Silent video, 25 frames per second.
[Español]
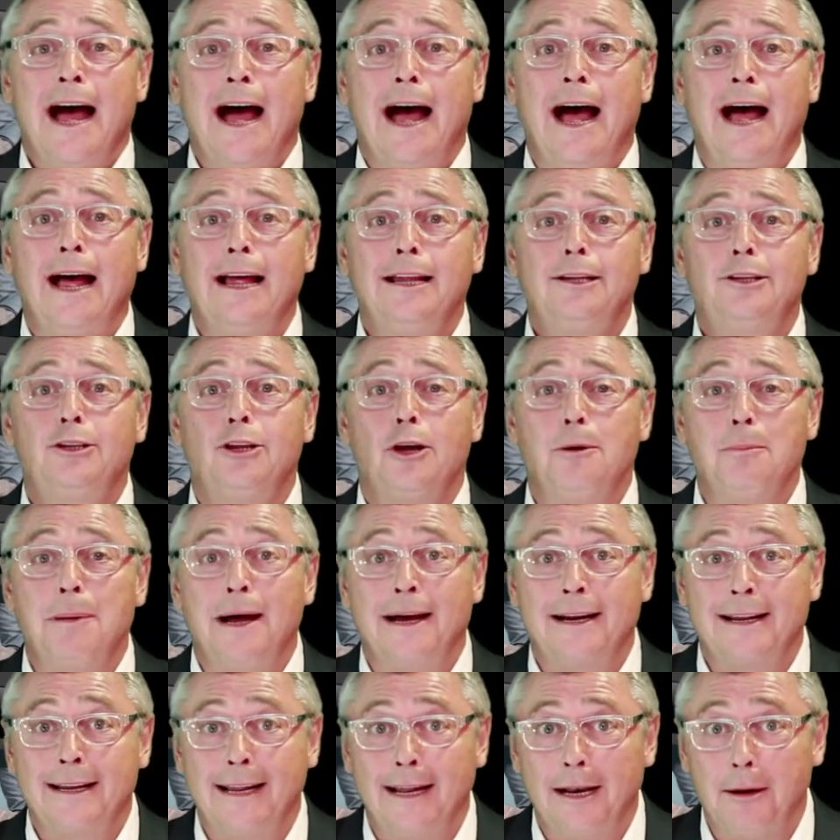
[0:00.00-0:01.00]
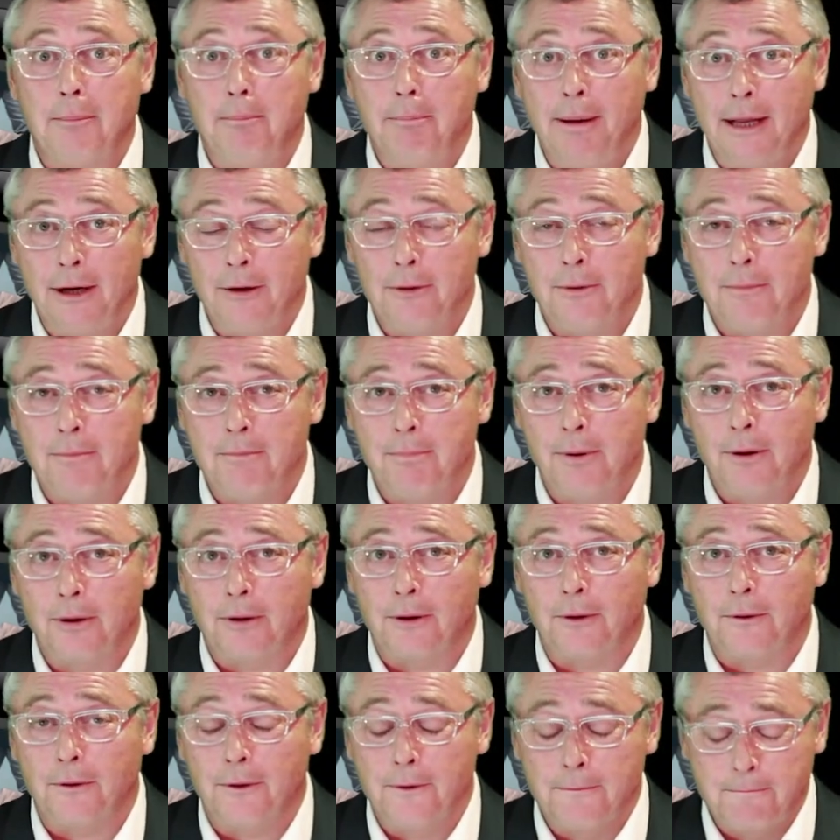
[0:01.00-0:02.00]
a tomarle el pelo un
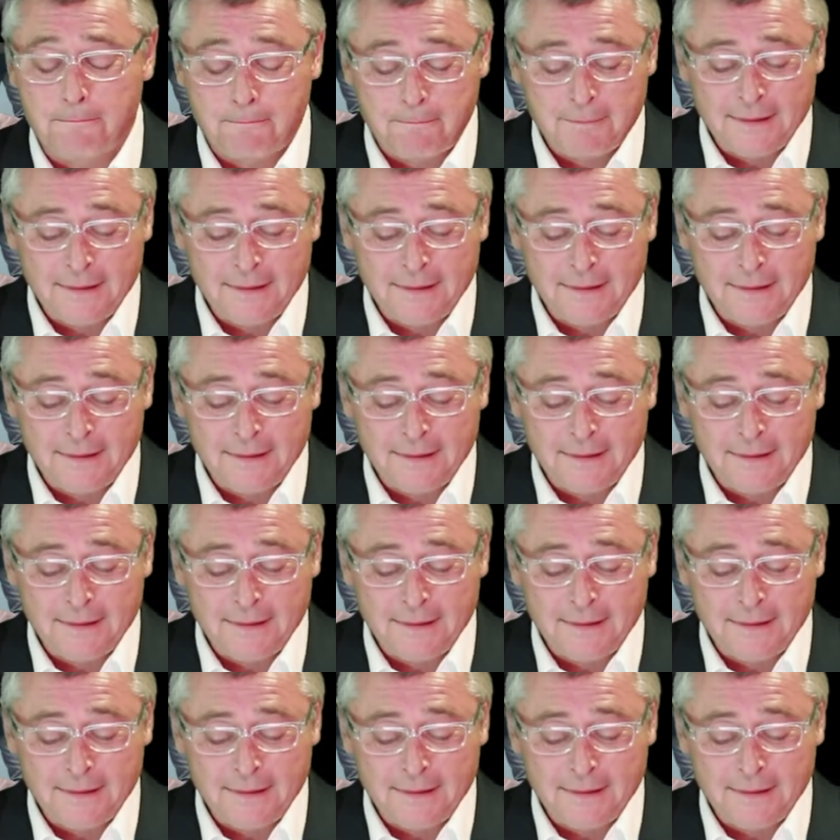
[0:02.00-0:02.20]
poco, ¿no?